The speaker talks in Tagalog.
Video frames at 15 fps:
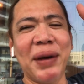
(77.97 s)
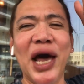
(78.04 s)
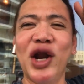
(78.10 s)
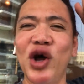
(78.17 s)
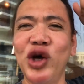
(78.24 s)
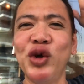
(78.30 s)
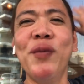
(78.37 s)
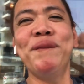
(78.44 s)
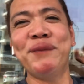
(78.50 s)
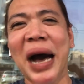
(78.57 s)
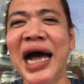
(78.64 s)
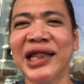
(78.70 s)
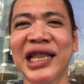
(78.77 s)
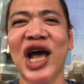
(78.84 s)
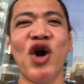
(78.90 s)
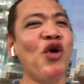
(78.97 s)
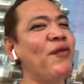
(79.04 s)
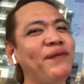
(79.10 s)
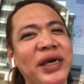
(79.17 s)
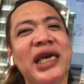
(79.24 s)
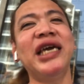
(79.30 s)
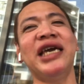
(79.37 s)
Pero yung bata
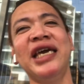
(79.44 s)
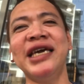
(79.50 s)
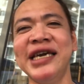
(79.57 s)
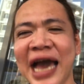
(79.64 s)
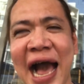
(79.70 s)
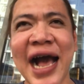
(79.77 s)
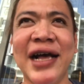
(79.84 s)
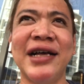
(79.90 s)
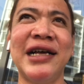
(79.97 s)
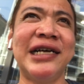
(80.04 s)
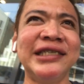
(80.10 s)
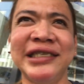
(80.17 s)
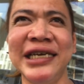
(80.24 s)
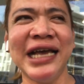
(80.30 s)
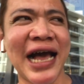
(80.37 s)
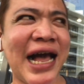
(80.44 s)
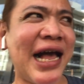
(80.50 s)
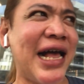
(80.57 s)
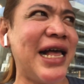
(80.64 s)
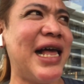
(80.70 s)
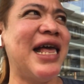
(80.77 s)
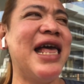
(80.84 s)
umiiyak kasi
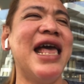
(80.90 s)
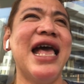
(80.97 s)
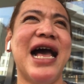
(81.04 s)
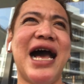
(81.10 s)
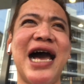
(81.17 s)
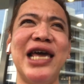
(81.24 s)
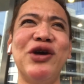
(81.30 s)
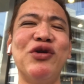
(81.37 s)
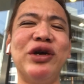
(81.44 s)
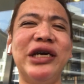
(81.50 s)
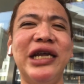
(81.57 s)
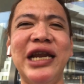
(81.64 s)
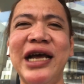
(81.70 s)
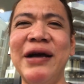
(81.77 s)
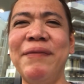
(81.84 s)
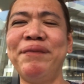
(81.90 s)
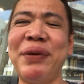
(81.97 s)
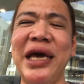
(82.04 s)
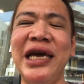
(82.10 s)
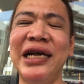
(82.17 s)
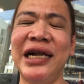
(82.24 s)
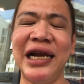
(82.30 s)
nga ayaw niya ng
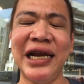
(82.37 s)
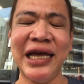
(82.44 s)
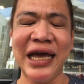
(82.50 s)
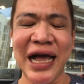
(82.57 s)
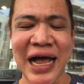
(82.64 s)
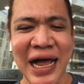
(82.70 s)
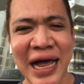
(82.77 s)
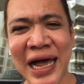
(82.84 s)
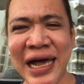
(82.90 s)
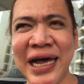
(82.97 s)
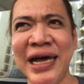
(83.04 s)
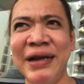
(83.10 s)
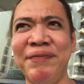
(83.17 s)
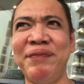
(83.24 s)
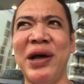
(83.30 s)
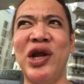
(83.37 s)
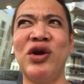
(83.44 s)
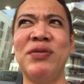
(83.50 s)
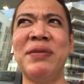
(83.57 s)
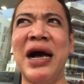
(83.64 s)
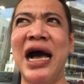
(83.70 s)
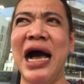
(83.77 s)
paiklian
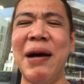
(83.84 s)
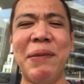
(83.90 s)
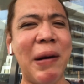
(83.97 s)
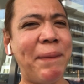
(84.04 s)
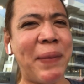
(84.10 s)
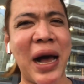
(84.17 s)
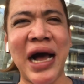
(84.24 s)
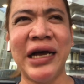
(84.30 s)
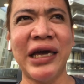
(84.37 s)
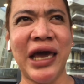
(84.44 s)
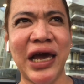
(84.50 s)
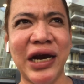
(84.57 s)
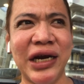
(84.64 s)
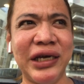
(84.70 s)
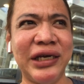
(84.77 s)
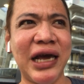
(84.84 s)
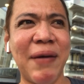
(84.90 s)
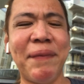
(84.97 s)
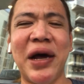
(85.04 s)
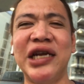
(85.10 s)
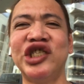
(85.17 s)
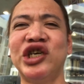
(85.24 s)
pero mahaba pa ang hair
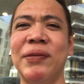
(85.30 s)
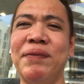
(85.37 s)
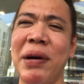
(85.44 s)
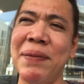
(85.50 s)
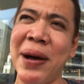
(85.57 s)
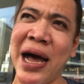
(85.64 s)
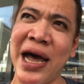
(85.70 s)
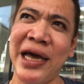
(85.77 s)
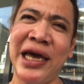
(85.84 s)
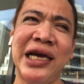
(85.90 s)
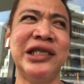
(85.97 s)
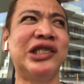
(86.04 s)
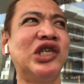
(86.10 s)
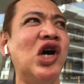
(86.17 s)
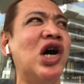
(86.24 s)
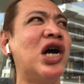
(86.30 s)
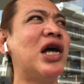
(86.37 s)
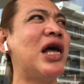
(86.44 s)
niya para siyang babae. So,